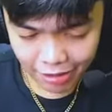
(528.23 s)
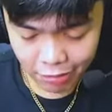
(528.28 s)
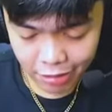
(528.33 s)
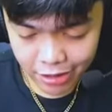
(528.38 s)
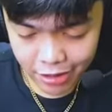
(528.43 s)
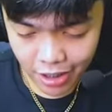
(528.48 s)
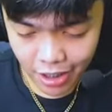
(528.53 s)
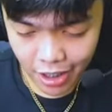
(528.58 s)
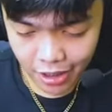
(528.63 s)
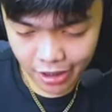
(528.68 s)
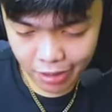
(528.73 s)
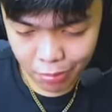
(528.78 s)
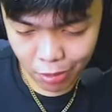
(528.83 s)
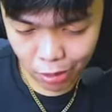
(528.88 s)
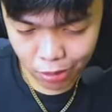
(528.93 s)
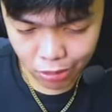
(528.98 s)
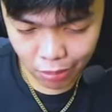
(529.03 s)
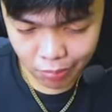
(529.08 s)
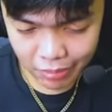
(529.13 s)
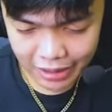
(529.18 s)
Uy gagi,
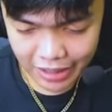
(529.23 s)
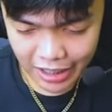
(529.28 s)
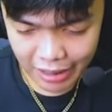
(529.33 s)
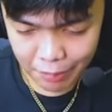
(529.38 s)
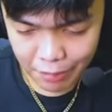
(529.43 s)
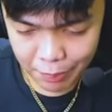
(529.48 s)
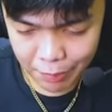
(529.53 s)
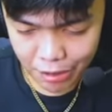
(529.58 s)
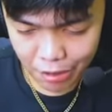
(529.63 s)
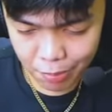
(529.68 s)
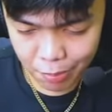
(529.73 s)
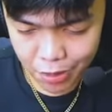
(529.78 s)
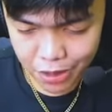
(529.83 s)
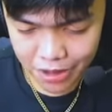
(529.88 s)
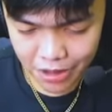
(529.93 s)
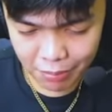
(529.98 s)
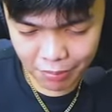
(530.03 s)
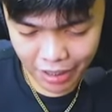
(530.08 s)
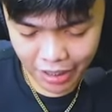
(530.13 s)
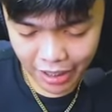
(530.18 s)
bottom lane namin pinupush
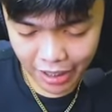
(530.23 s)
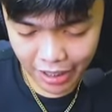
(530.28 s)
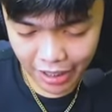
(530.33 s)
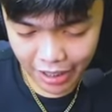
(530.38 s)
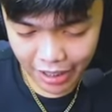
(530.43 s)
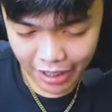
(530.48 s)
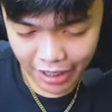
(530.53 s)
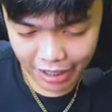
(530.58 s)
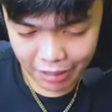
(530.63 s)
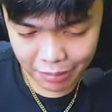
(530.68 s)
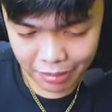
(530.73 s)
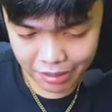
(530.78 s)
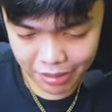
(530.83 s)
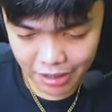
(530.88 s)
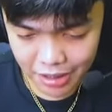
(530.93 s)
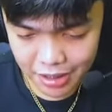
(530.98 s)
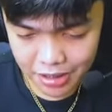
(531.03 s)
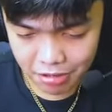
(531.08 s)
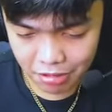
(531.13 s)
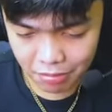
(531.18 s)
ng mga kalaban
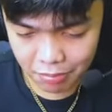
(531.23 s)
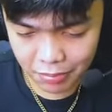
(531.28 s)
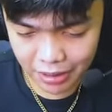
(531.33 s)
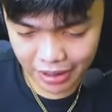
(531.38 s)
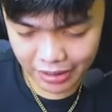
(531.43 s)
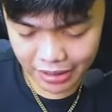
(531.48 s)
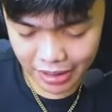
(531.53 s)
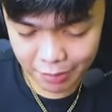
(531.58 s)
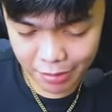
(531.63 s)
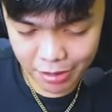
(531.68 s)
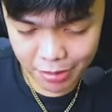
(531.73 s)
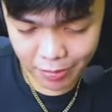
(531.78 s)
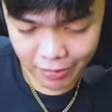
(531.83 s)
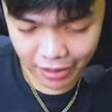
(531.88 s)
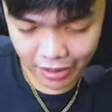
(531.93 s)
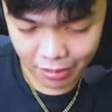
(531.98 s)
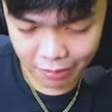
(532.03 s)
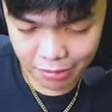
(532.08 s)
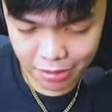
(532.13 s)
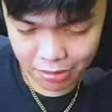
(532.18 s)
guys. Oh. Mia tapos
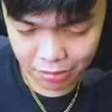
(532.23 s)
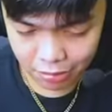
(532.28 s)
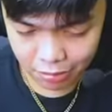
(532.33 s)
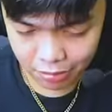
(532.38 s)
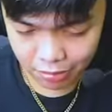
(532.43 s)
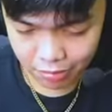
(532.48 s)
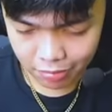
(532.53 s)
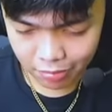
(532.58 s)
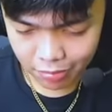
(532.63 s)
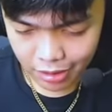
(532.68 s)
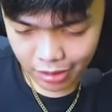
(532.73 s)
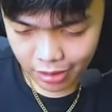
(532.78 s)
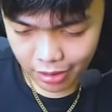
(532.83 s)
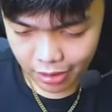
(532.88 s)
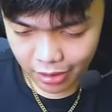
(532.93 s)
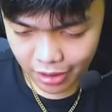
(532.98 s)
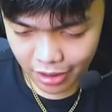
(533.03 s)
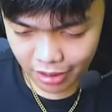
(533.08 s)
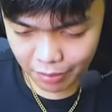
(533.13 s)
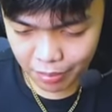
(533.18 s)
Paramis oh.
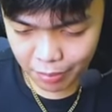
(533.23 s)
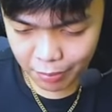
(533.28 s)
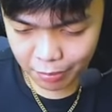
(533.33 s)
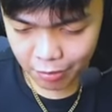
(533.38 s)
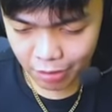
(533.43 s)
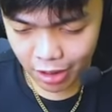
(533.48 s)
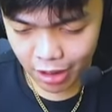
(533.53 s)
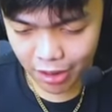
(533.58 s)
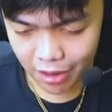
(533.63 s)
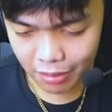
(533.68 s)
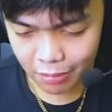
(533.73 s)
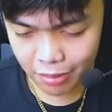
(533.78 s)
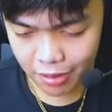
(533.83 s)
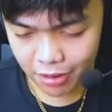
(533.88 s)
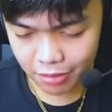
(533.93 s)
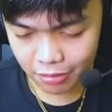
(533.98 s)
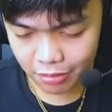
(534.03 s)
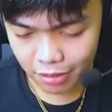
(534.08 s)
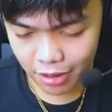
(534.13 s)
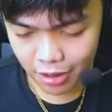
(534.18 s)
Grabe yung kalaban na
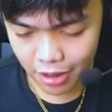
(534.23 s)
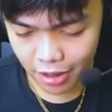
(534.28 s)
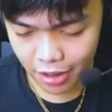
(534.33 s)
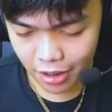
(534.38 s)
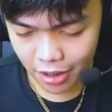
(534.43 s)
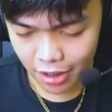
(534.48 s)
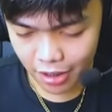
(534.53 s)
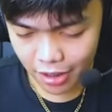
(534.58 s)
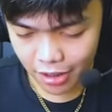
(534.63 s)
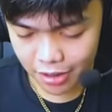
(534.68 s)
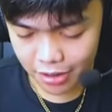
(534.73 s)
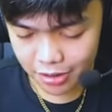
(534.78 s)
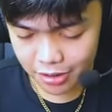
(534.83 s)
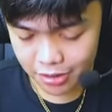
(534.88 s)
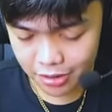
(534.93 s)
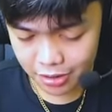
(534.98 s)
to guys.